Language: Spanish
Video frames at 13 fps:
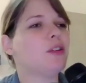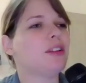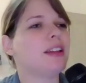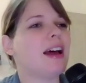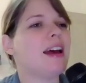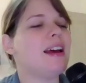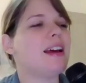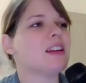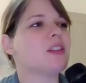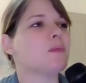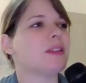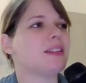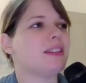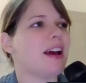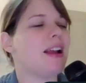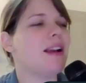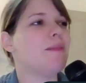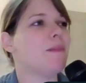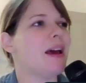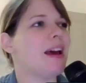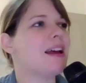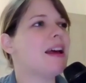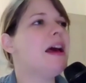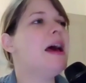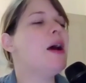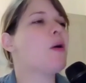anécdota en especial.
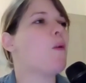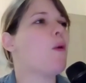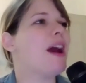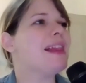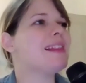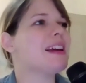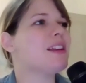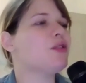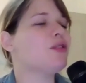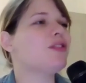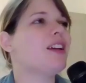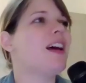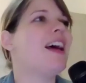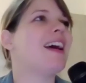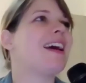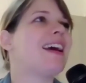Meg, cuéntanos